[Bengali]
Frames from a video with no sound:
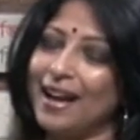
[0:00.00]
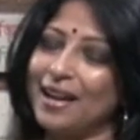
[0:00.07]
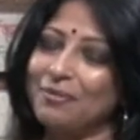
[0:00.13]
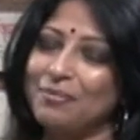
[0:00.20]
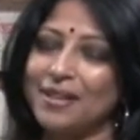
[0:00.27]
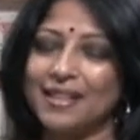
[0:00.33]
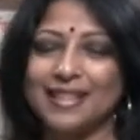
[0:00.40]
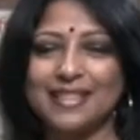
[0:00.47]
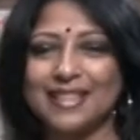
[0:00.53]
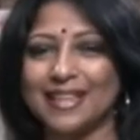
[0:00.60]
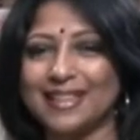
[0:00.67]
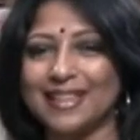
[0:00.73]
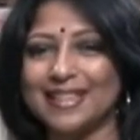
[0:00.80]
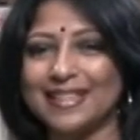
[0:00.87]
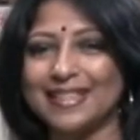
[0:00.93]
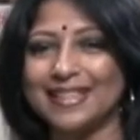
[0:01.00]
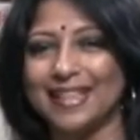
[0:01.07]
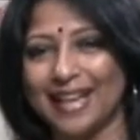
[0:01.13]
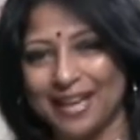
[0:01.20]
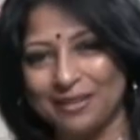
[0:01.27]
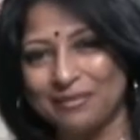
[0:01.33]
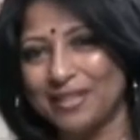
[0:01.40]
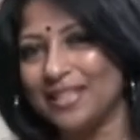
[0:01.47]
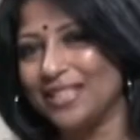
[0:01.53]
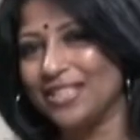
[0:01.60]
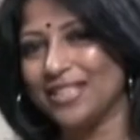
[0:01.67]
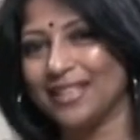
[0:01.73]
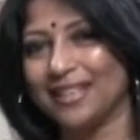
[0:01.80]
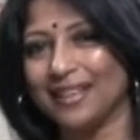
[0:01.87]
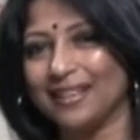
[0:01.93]
আপনাদের সাথে আছি আমি
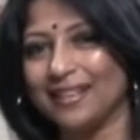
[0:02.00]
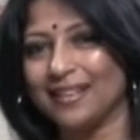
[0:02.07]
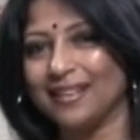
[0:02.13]
ঈশিতা